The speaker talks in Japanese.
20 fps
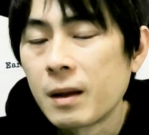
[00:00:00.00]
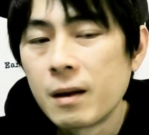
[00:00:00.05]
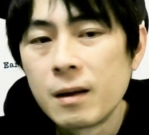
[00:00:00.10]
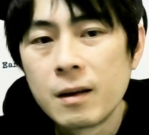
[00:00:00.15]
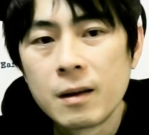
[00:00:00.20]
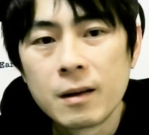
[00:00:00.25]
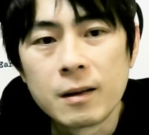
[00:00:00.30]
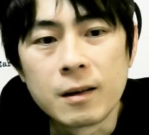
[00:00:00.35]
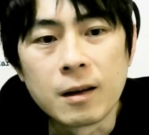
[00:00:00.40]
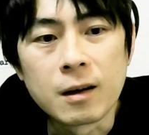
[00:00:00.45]

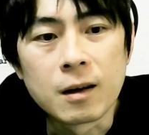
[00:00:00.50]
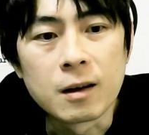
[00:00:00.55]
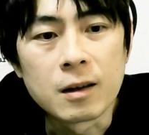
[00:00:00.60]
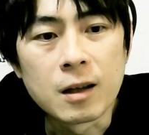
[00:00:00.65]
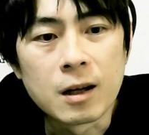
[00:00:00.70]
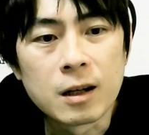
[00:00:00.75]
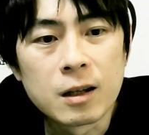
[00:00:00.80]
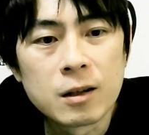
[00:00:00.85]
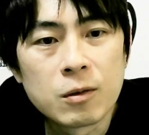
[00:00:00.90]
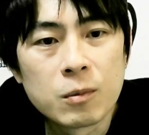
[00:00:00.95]
なんか他
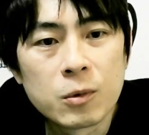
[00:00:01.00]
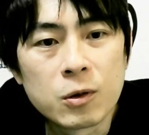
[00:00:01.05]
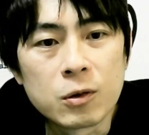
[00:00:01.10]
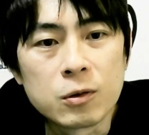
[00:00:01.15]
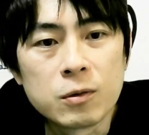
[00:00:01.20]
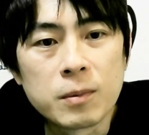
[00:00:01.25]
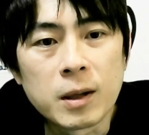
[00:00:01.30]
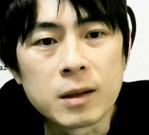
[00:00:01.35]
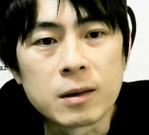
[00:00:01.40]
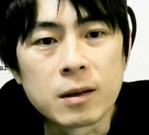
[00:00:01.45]
人のものを
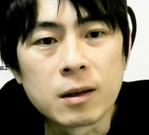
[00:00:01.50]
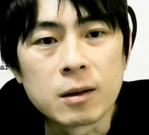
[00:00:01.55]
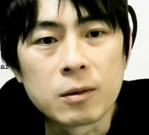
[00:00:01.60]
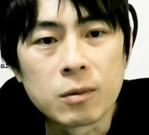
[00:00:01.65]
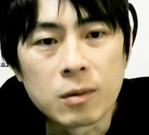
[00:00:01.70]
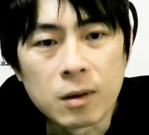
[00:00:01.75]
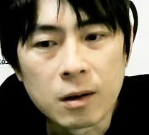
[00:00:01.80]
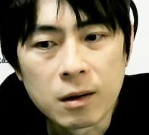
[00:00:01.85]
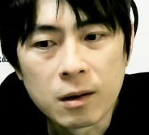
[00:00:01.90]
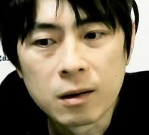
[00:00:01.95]
奪ったりと
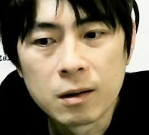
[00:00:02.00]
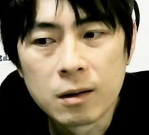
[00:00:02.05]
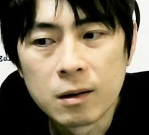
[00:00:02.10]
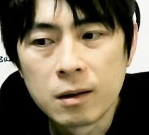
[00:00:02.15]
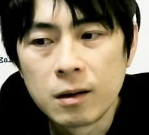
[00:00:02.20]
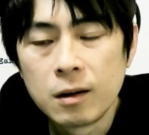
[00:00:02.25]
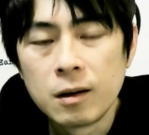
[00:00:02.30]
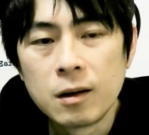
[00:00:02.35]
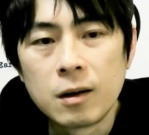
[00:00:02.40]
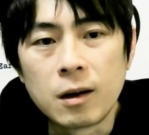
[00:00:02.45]
か、
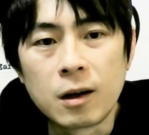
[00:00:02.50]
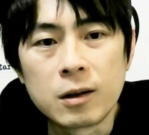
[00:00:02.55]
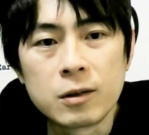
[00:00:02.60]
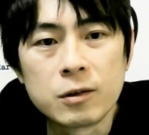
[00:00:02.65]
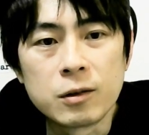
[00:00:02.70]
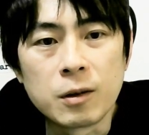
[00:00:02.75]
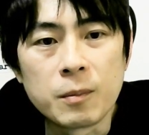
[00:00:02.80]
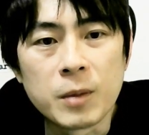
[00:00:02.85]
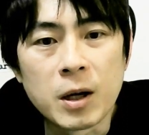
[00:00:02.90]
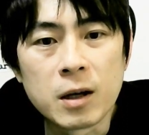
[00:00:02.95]
あるいは
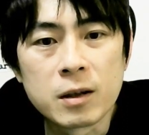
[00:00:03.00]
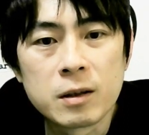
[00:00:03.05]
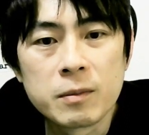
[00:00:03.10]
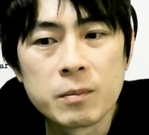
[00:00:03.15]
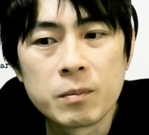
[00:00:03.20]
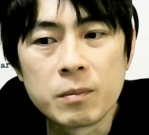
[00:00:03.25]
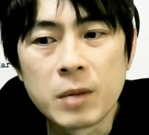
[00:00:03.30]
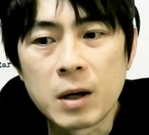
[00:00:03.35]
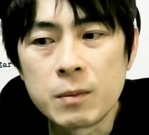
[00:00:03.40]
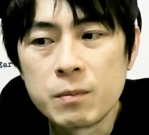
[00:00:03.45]
万
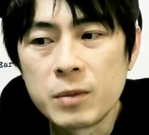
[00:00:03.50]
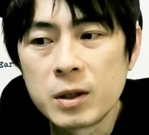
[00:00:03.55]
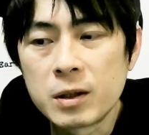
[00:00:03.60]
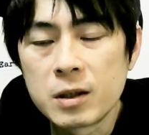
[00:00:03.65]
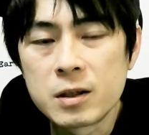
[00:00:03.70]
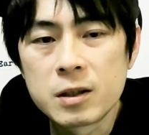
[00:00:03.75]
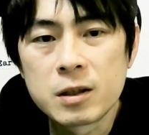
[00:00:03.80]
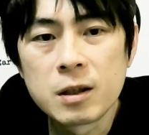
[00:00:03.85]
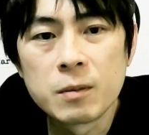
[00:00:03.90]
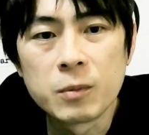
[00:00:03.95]
引きし
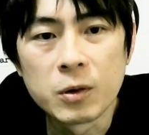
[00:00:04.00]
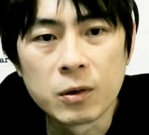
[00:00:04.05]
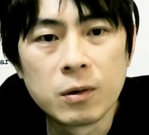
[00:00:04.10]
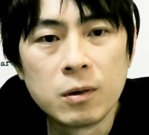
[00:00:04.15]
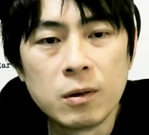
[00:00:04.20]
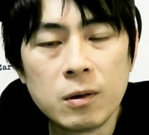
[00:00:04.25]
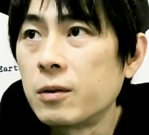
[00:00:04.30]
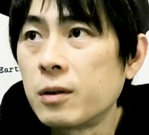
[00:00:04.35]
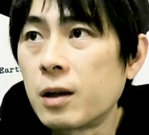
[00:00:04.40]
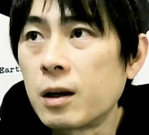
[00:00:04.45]
ても、
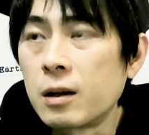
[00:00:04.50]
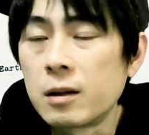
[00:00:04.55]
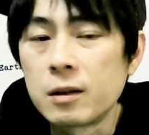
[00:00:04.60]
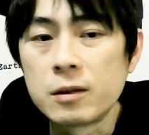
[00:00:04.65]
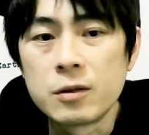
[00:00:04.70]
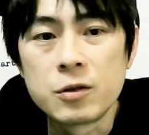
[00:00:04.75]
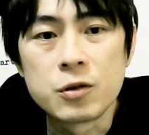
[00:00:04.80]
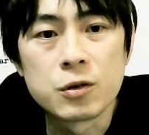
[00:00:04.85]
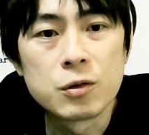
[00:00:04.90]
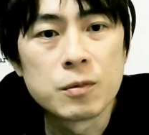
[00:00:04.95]

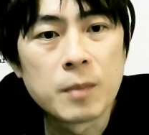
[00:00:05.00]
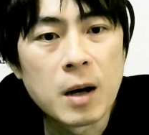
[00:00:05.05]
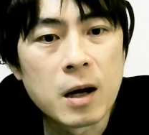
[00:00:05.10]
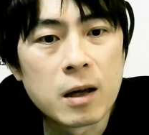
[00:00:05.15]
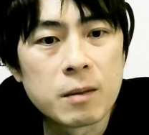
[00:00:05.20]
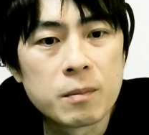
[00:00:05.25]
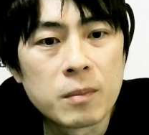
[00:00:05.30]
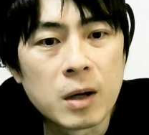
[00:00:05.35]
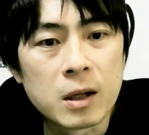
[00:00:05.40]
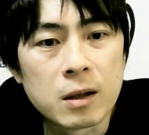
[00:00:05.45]
10万
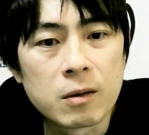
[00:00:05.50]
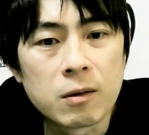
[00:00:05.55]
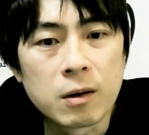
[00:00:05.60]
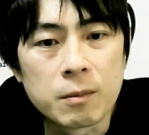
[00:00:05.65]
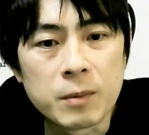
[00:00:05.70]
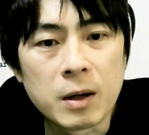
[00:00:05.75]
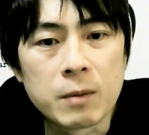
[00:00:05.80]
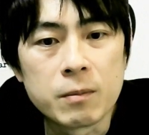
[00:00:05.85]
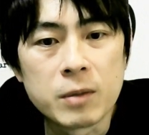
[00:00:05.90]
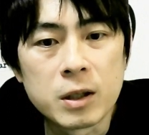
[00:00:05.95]
円までは
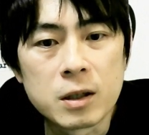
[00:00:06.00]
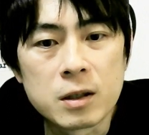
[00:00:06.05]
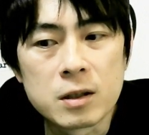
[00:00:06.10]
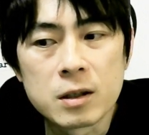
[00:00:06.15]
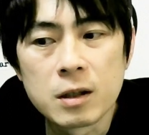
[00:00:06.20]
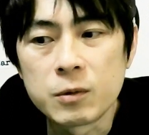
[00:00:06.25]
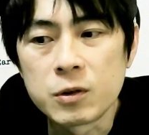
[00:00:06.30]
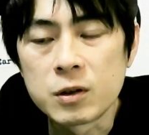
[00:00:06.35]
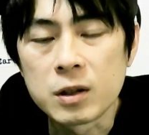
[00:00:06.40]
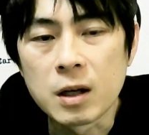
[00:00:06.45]
万引きして
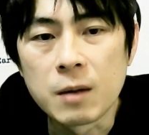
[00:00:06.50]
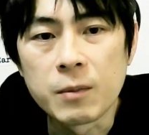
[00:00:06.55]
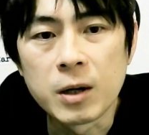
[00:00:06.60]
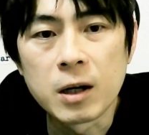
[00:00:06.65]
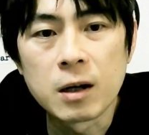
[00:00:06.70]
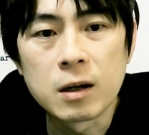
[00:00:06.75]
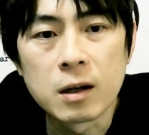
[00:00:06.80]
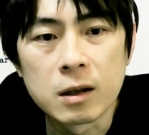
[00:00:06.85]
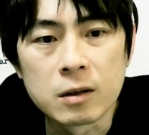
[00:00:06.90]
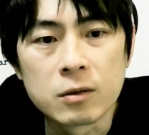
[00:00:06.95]
も捕まら
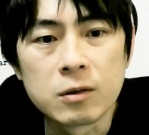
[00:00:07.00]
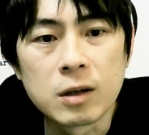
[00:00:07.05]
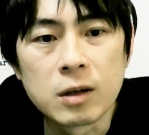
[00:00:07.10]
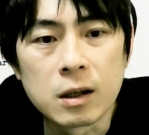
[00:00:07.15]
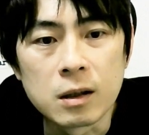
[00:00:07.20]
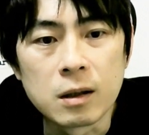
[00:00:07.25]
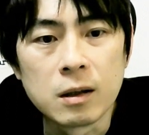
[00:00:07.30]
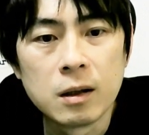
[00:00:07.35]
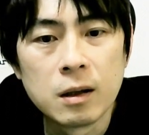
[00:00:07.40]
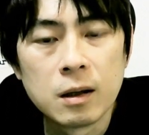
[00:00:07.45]
ないぐらい、
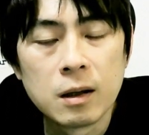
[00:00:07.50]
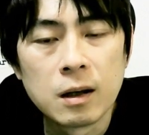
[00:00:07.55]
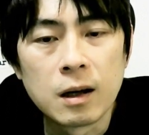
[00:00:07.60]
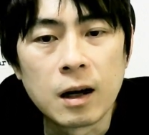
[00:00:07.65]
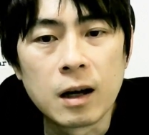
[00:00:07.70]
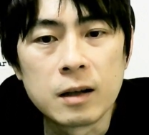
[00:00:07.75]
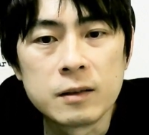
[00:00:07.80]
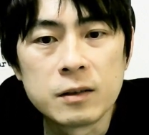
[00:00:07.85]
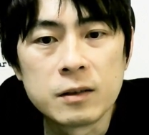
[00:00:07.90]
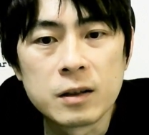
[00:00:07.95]

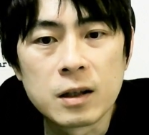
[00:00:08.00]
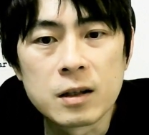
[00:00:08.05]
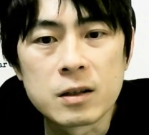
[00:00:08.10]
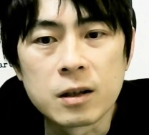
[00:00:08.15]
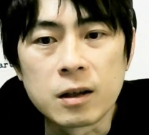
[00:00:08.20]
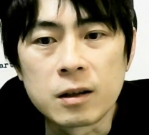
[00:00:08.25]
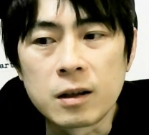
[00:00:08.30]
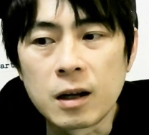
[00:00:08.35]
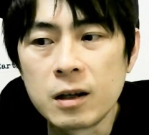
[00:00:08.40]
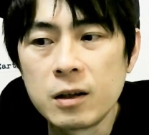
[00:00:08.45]
犯罪者が
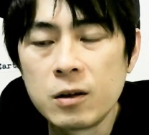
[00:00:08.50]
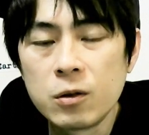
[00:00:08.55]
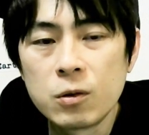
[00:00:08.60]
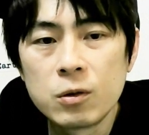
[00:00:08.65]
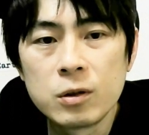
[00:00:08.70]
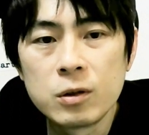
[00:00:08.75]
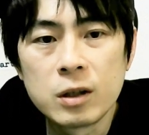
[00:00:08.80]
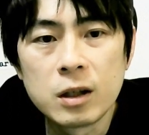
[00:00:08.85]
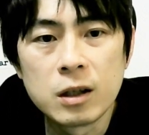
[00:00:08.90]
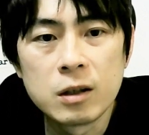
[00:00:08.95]
大量
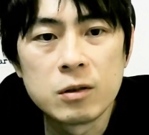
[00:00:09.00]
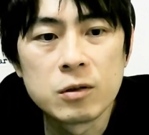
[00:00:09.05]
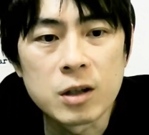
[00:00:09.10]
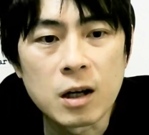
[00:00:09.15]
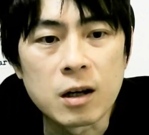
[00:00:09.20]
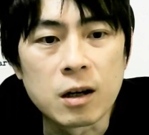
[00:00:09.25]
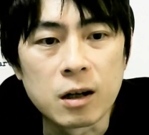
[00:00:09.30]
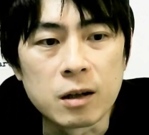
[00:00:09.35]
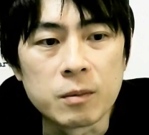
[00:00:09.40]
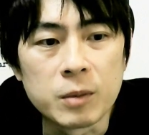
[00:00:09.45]
にいる社
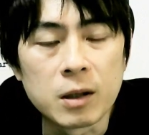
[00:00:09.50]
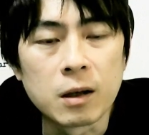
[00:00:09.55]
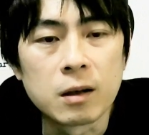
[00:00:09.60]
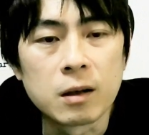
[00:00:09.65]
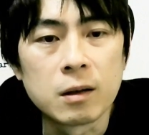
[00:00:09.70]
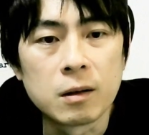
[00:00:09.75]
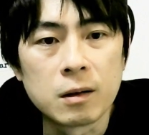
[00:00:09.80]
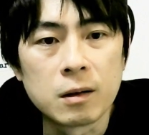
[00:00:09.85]
会みたいな。